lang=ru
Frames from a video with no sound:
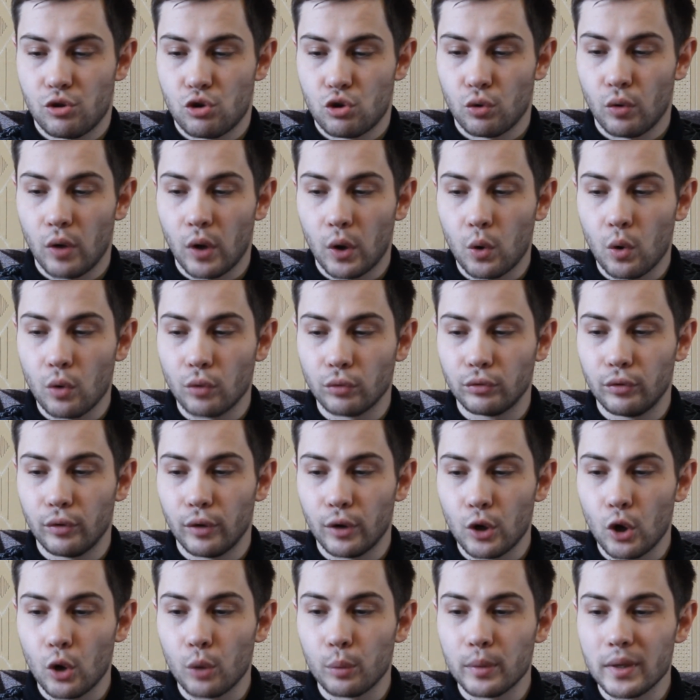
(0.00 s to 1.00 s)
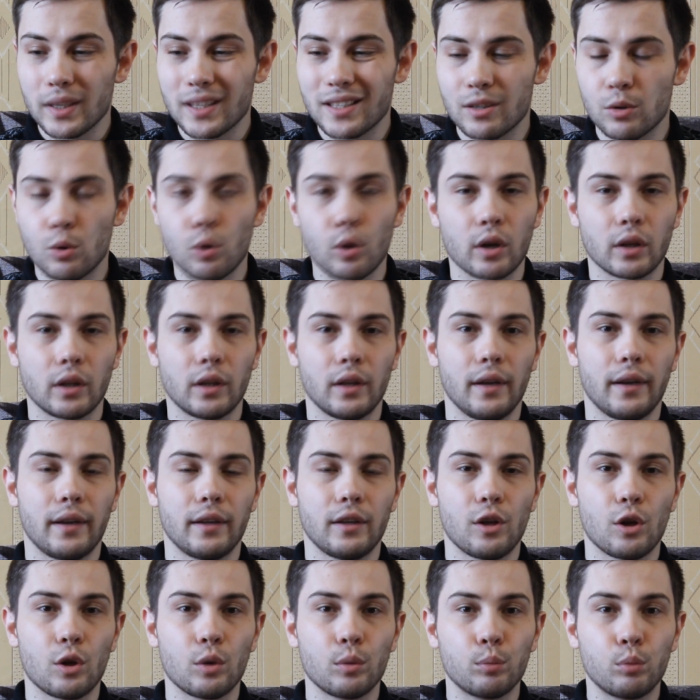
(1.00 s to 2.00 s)
чуваком вдвоем из города
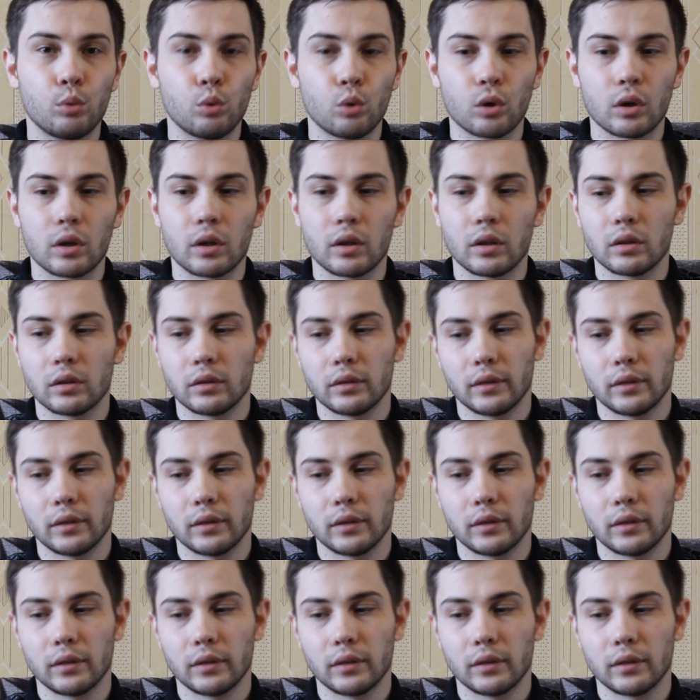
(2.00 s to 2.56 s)
Екатеринбург,